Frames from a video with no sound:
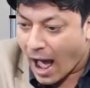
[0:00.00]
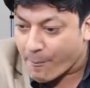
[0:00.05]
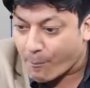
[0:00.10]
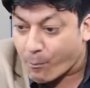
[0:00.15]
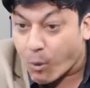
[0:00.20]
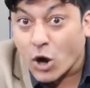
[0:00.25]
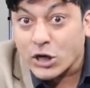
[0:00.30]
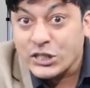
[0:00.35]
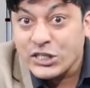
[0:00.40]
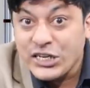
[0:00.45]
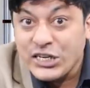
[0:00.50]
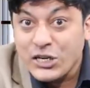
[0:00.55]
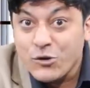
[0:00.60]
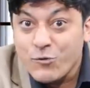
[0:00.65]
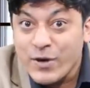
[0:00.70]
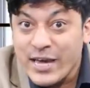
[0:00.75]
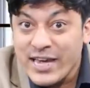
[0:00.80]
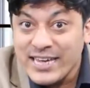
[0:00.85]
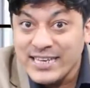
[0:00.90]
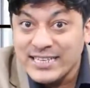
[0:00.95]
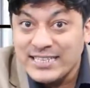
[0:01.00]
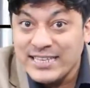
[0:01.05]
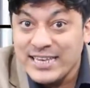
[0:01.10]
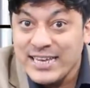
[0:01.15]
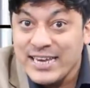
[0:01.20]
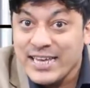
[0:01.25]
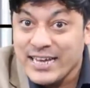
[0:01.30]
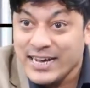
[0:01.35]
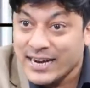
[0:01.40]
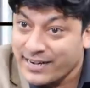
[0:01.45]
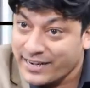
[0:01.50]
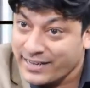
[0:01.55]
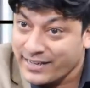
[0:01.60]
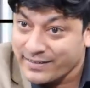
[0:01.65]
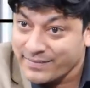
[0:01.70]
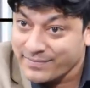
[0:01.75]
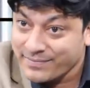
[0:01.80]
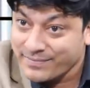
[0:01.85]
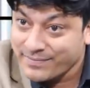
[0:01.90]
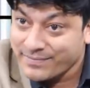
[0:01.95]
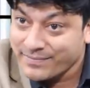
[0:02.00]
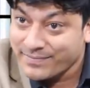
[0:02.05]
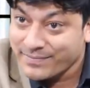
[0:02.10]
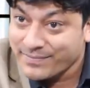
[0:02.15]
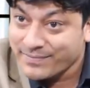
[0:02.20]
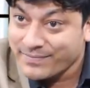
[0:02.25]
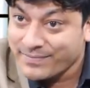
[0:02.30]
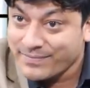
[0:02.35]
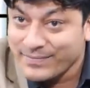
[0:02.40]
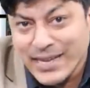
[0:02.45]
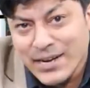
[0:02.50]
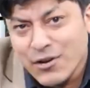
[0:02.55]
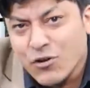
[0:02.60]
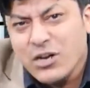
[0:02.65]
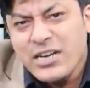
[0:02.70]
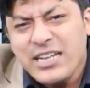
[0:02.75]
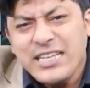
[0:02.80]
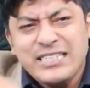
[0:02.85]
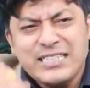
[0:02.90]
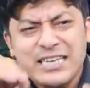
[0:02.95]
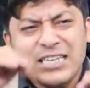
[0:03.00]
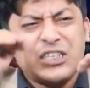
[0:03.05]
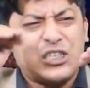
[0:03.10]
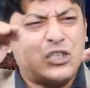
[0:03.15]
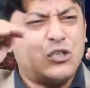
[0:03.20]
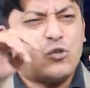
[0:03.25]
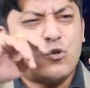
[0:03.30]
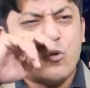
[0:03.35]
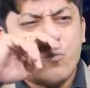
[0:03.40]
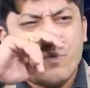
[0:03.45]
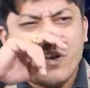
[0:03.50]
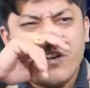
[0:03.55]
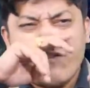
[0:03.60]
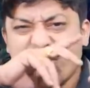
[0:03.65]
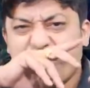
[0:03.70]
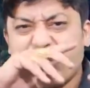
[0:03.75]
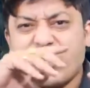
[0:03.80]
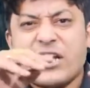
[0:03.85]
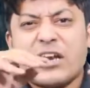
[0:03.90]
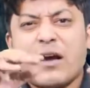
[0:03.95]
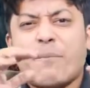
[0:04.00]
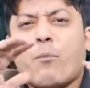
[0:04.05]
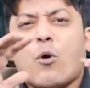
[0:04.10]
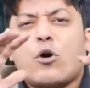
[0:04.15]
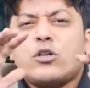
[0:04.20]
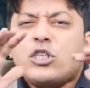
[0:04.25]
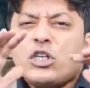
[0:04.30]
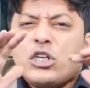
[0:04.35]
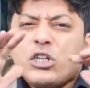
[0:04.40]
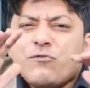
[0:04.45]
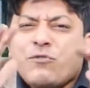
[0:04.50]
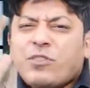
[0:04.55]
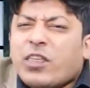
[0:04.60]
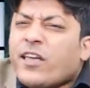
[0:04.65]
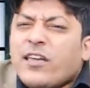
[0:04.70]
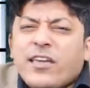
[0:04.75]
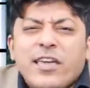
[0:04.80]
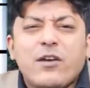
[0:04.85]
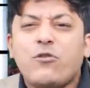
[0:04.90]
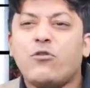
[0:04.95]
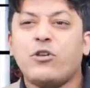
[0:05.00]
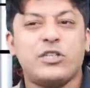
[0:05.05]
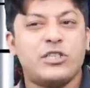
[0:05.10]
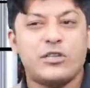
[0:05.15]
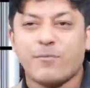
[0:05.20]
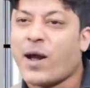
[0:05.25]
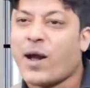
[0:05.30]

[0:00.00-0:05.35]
ఆ పాజిటివే ఈ సీలింగ్ అండి నేను ఓన్లీ జస్ట్ సూపర్ఫిషియల్గా పాజిటివ్ థింకింగ్ గురించి